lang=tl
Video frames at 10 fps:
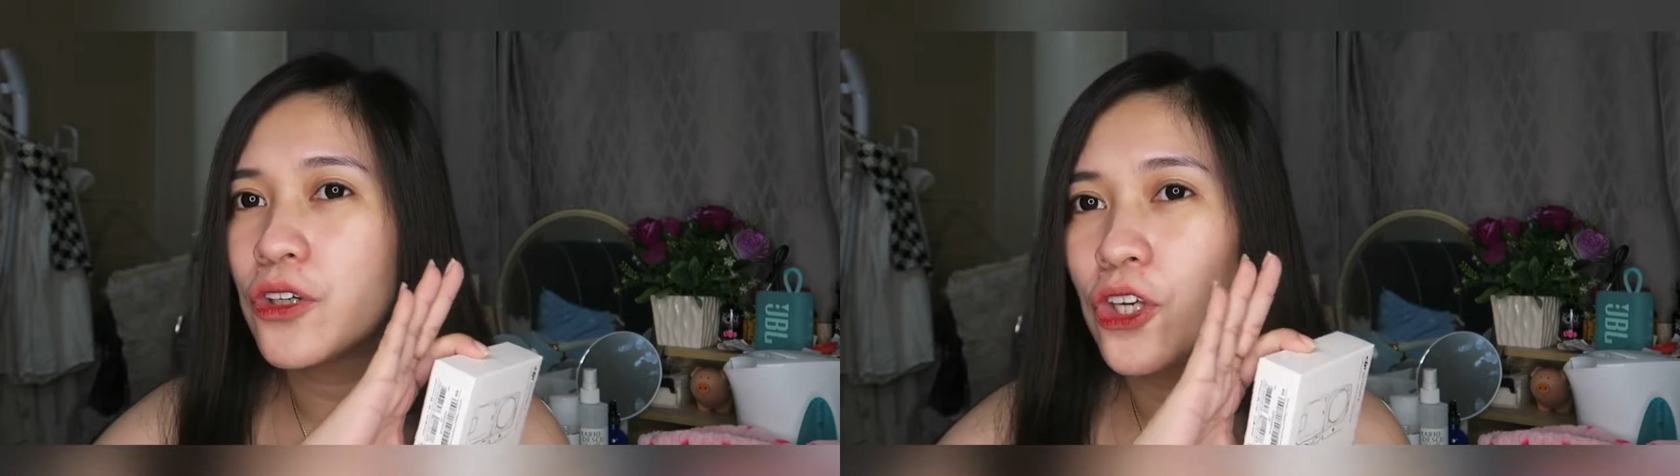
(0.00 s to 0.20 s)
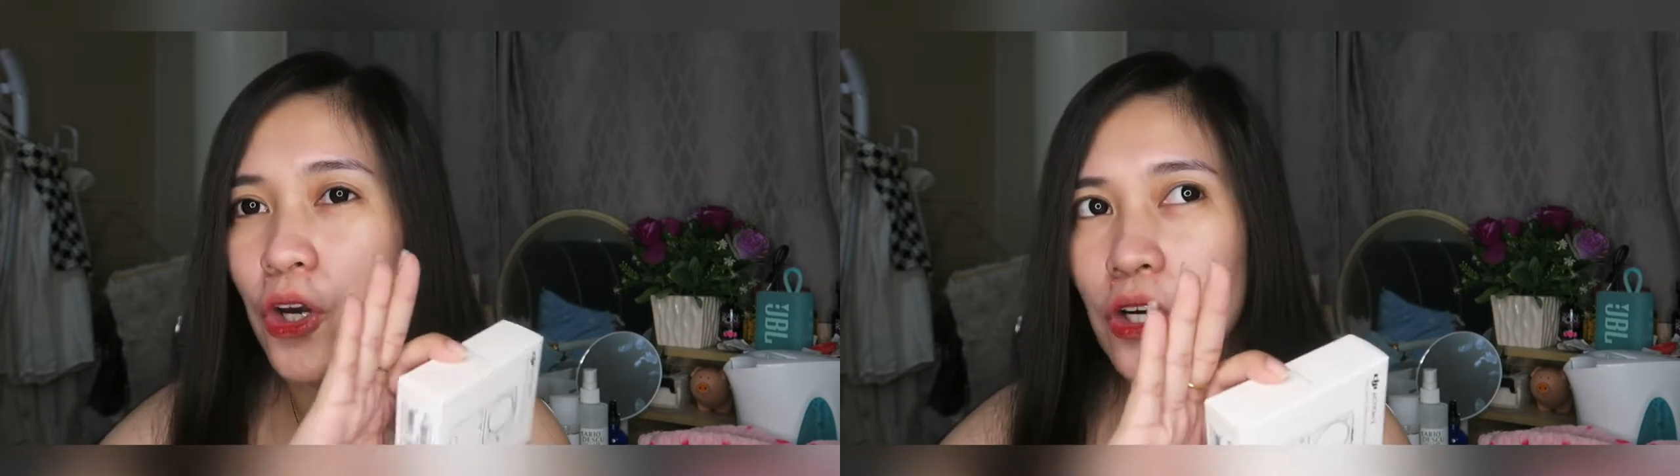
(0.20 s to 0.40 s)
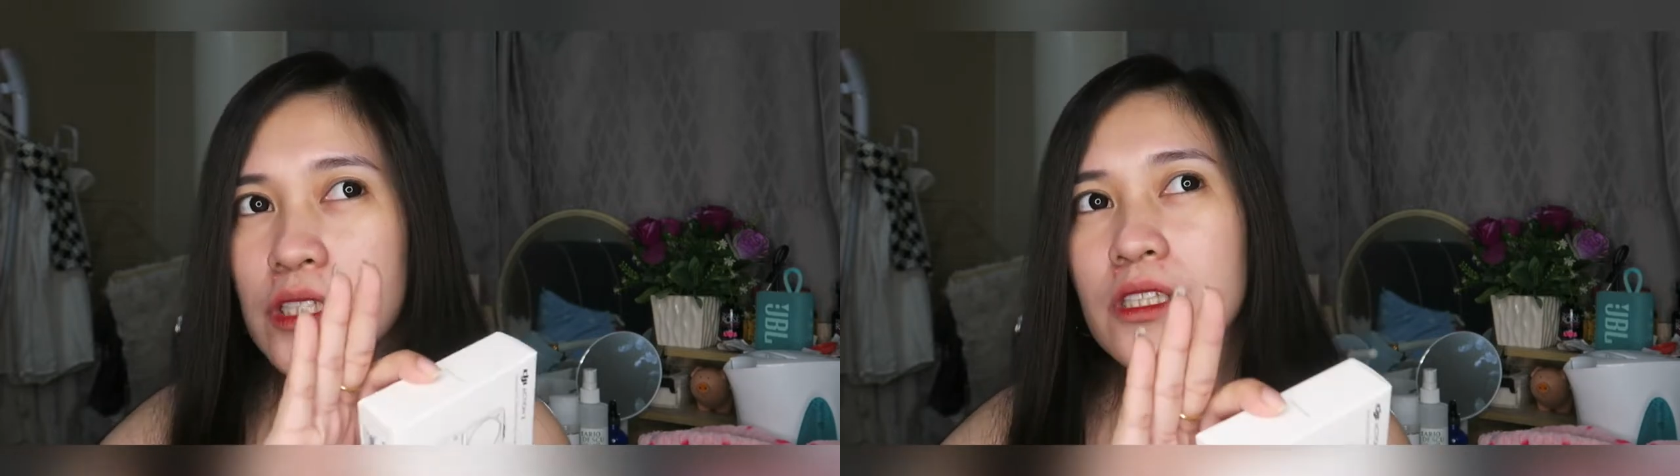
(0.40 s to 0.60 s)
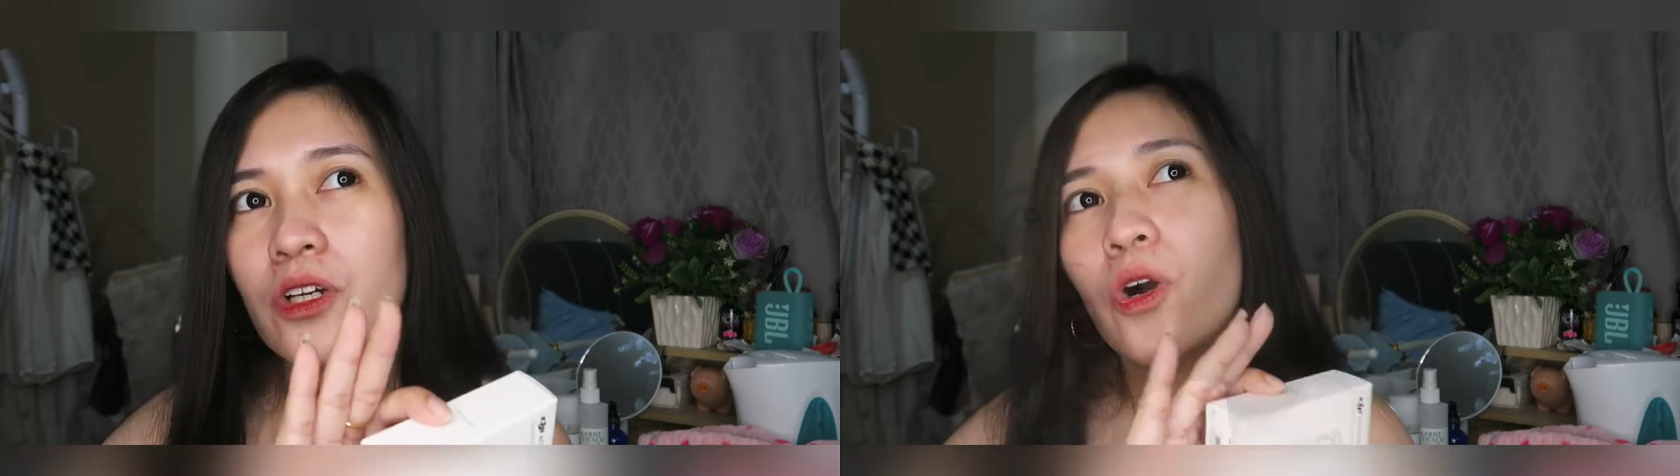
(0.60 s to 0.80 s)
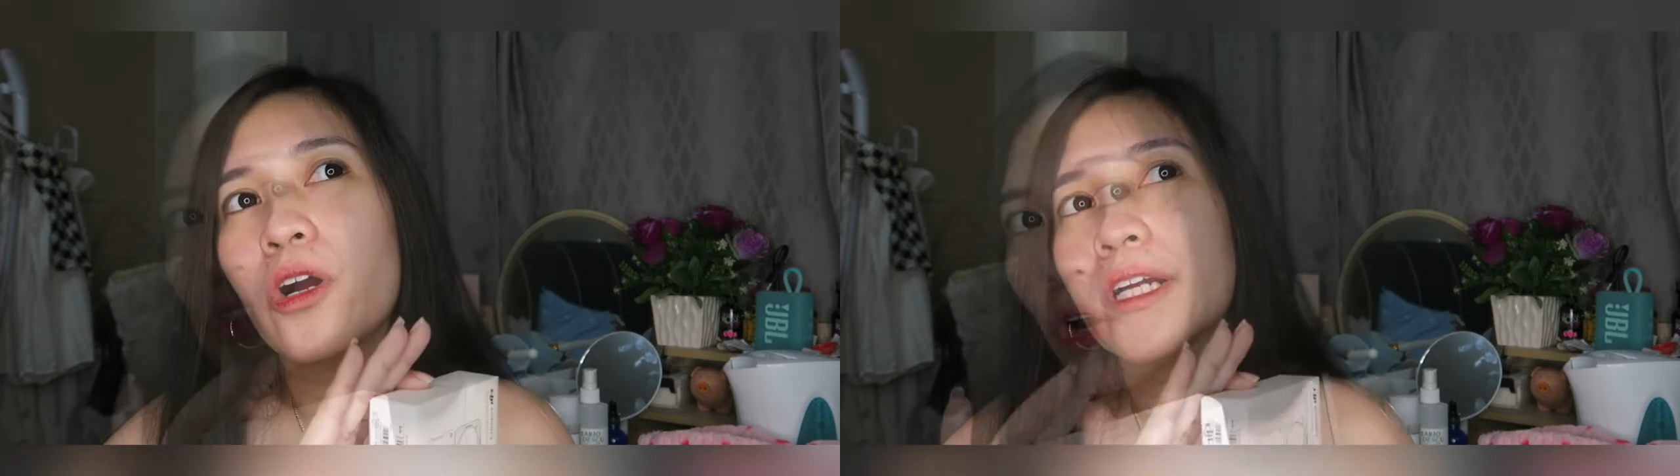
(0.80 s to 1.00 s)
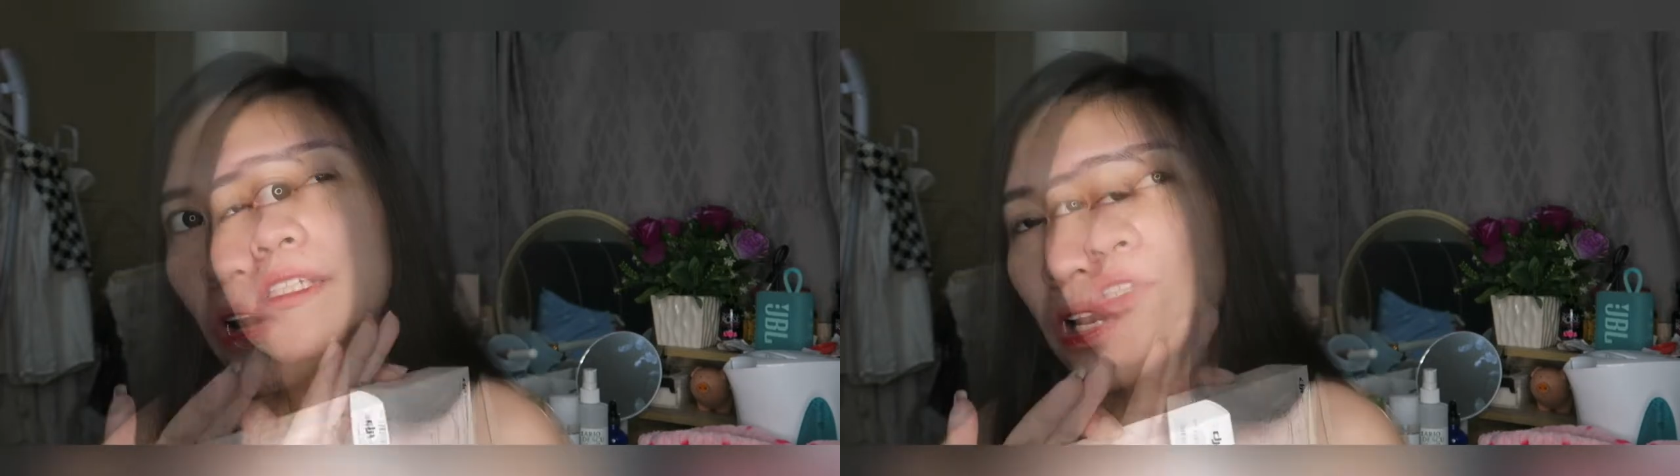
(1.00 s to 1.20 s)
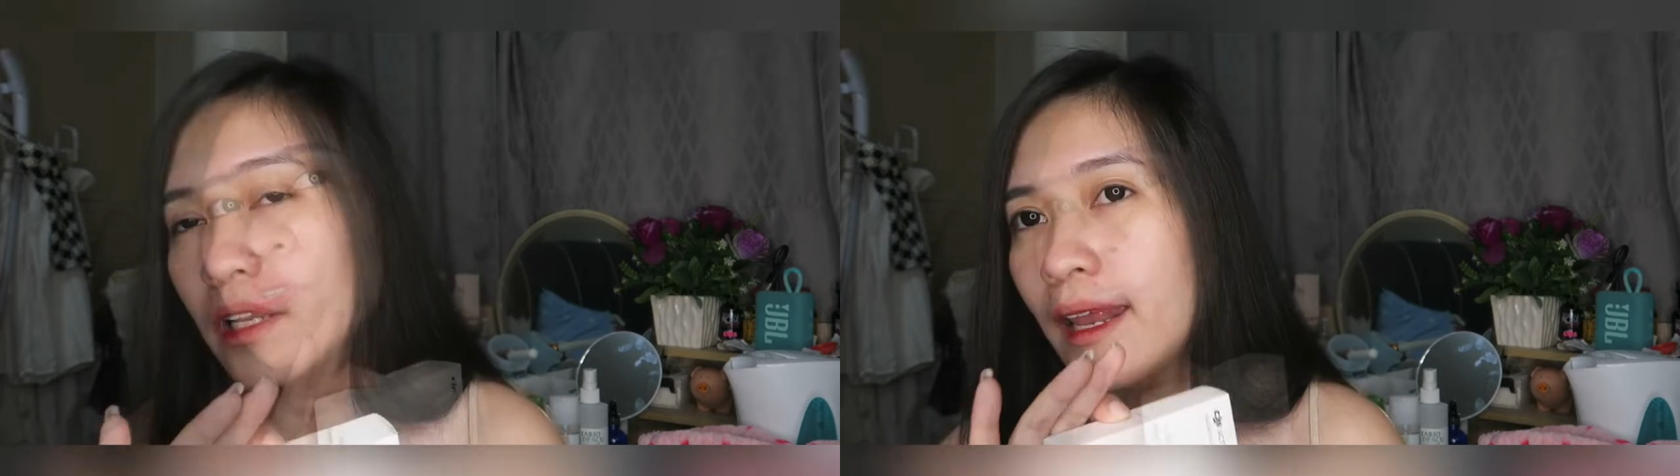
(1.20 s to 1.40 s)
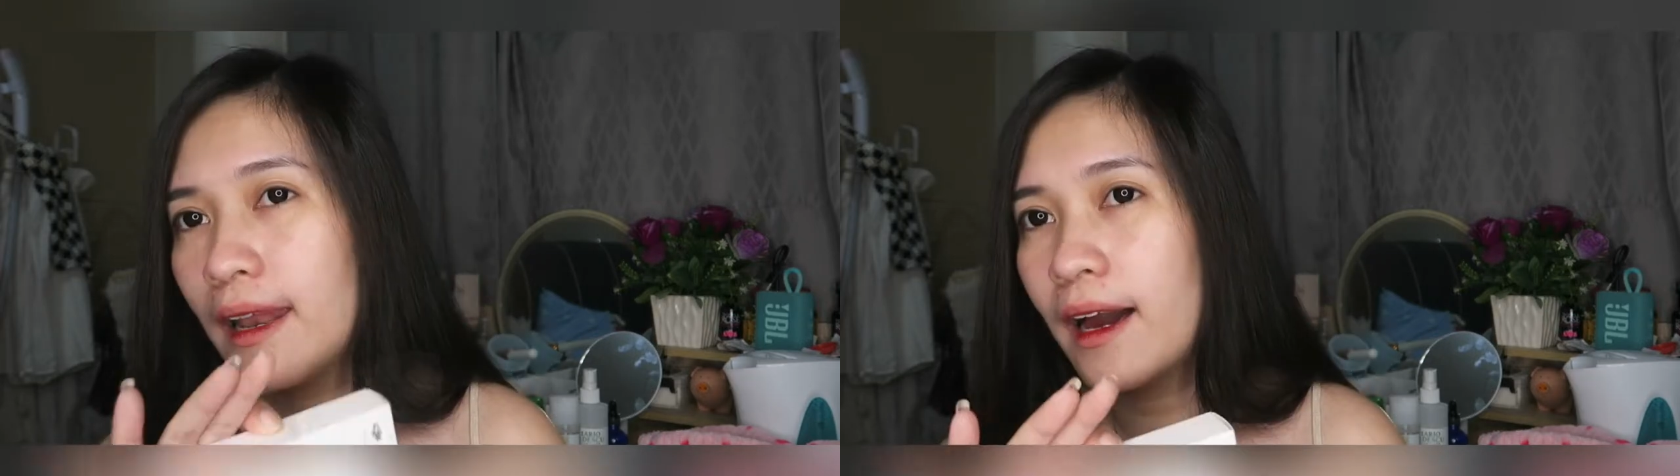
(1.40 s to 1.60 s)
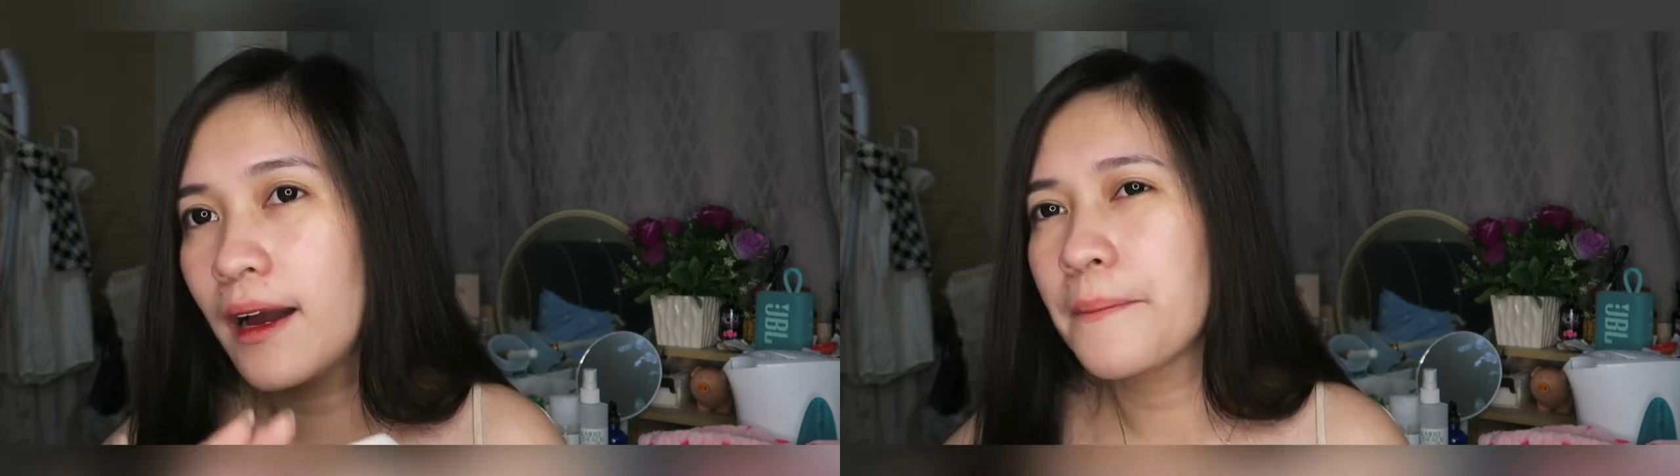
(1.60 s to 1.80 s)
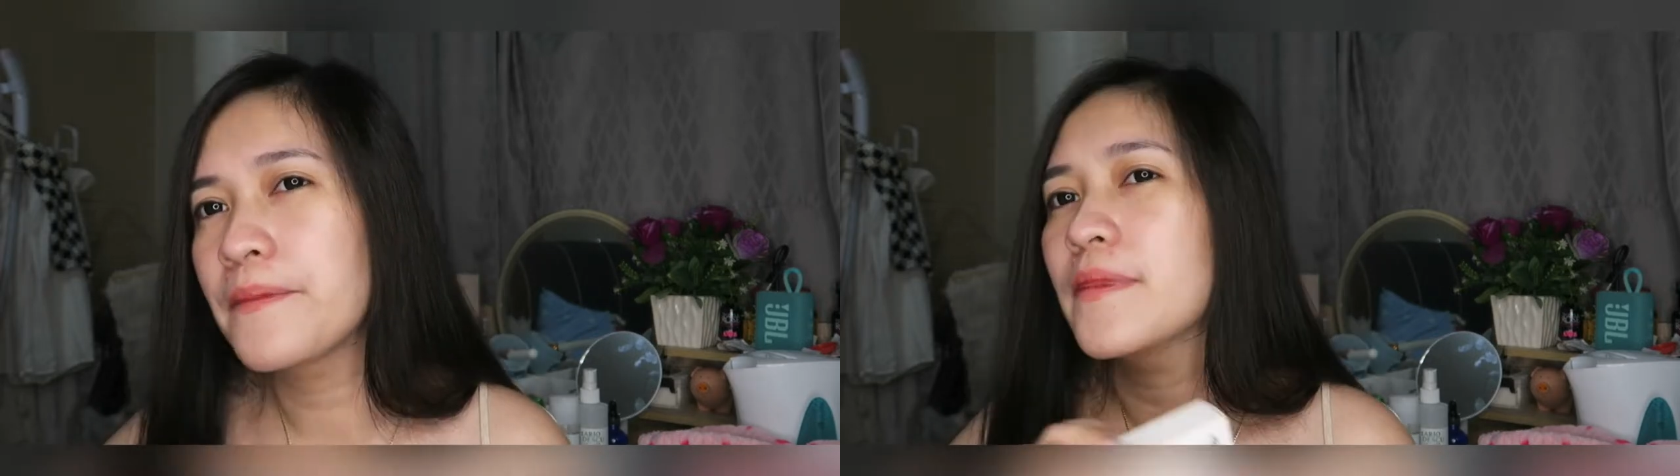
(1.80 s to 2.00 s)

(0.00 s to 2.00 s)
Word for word: kiosk or stall nila